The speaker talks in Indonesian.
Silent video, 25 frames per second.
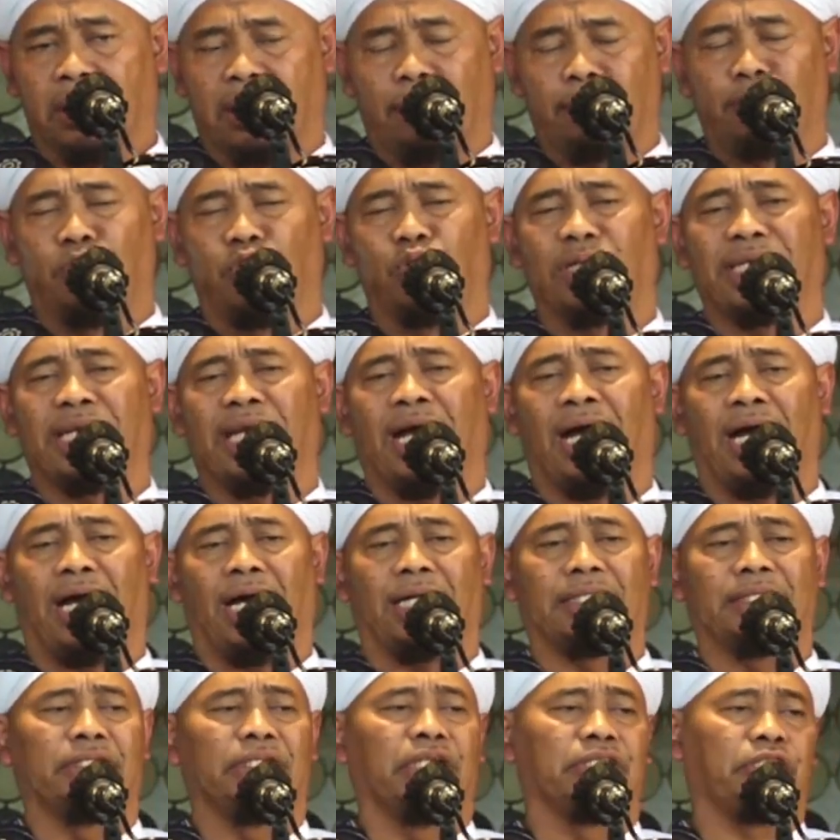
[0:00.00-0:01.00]

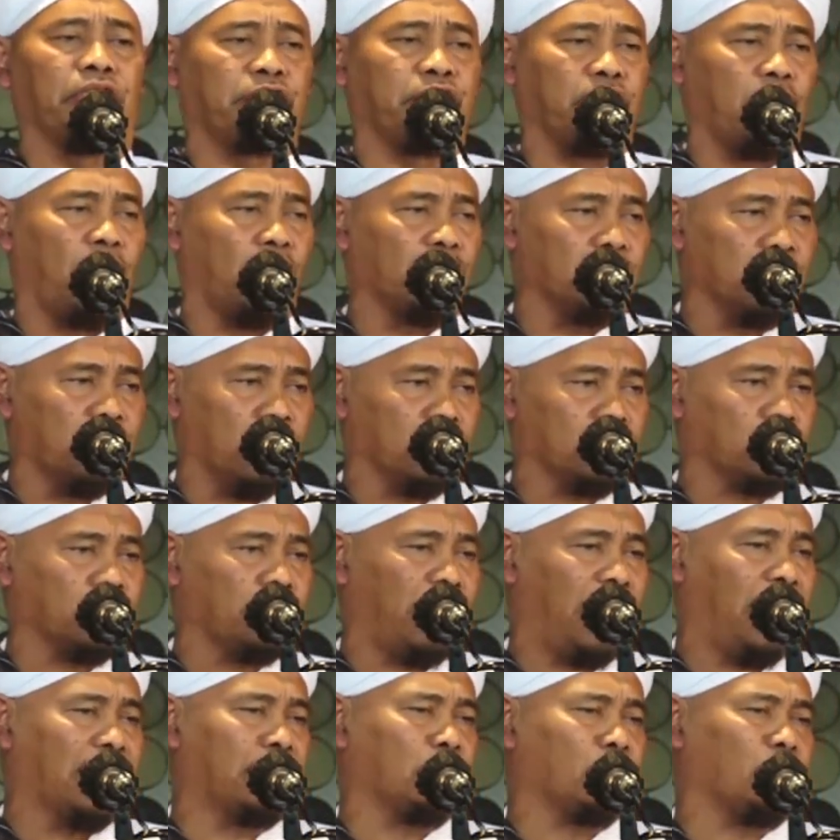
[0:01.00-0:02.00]
kemuliaan di sisi Allah
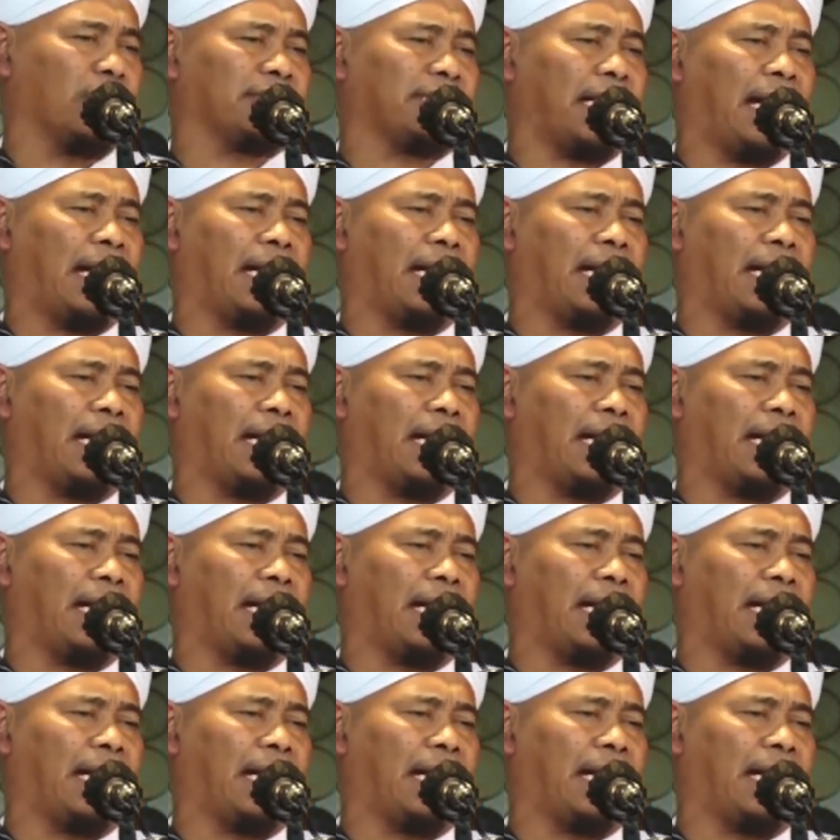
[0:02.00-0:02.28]
Subhanahu wa